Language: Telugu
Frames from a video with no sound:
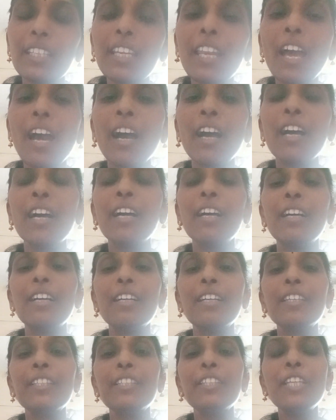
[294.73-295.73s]
ఇలా
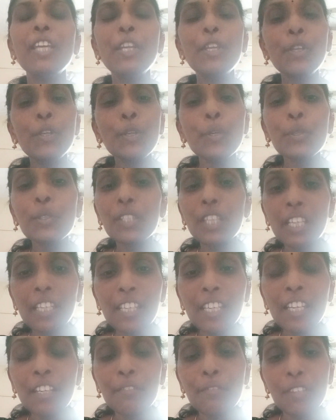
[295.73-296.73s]
ఎన్నో
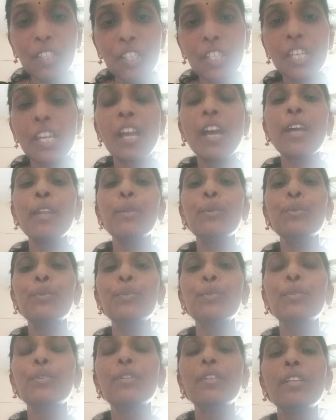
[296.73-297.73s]
తెలియని విషయాలు
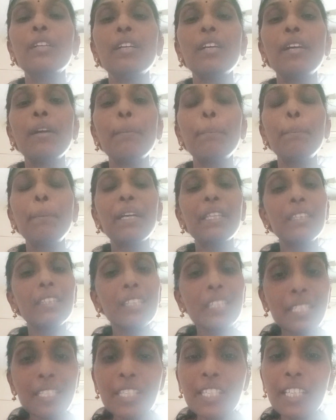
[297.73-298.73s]

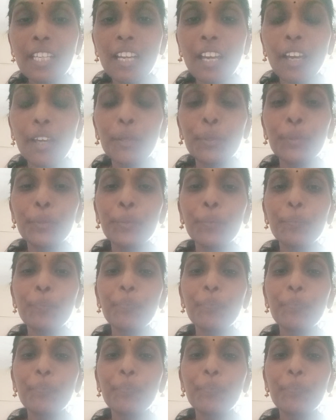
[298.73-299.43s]
పత్రిజీ గారు